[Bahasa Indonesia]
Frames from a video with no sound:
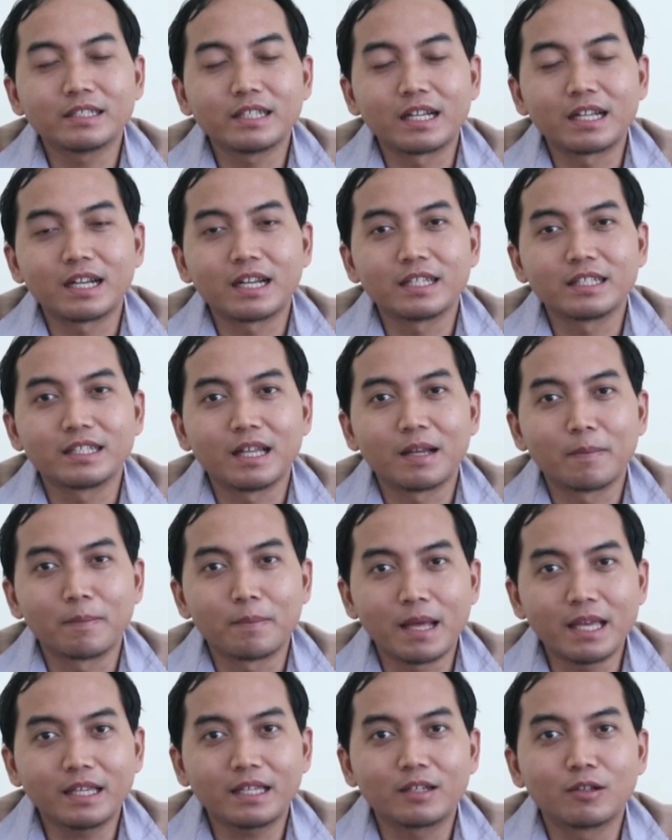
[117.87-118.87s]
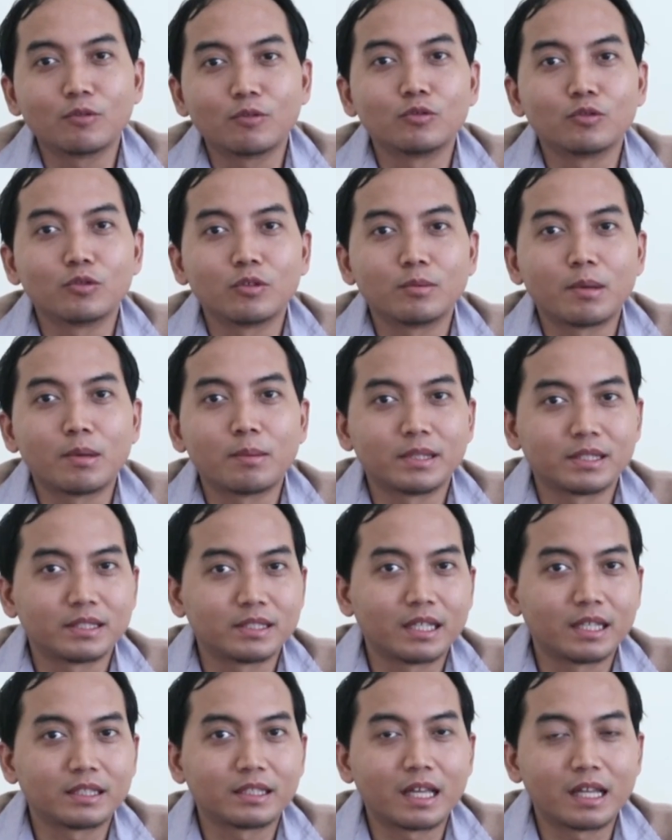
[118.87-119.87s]
cara yang baik untuk
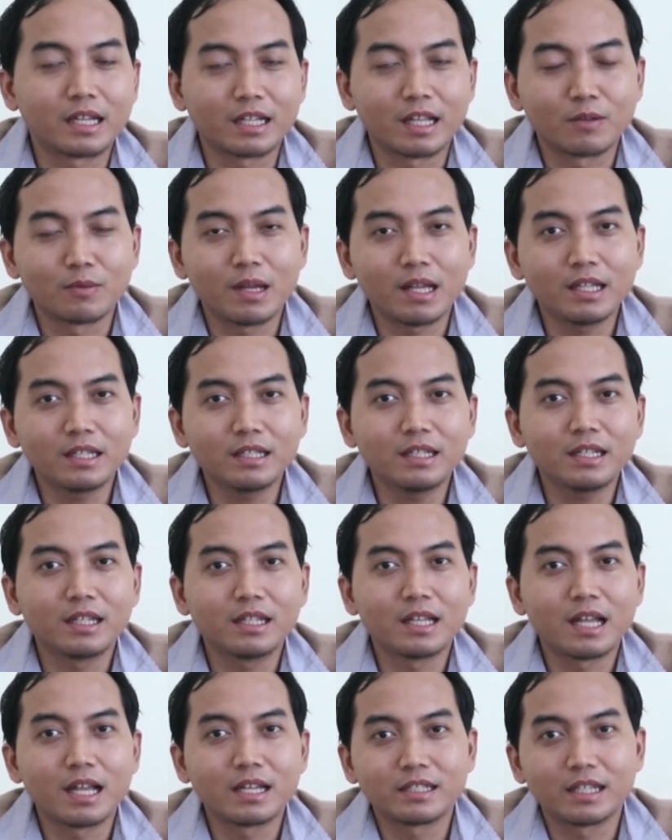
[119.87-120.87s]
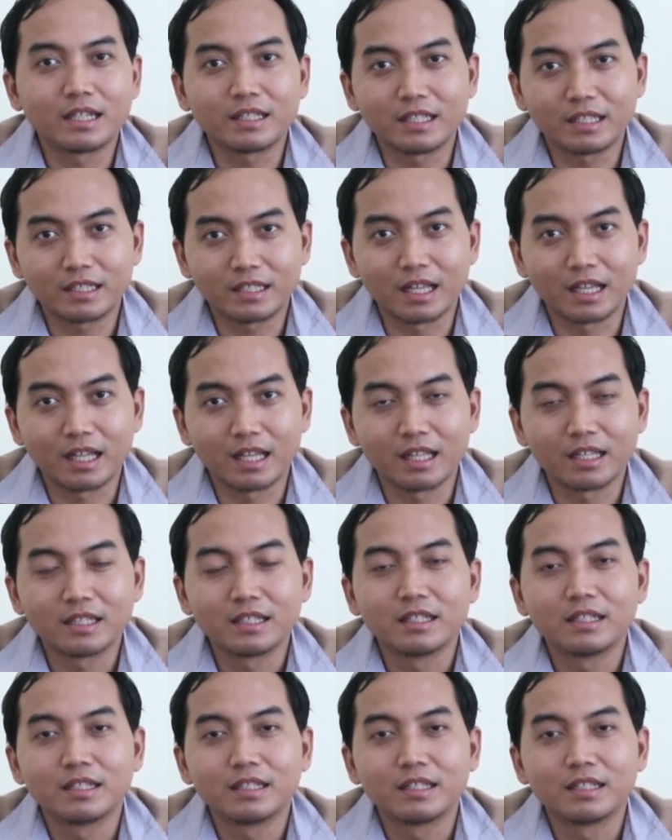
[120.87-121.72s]
memecat karyawan ada tiga.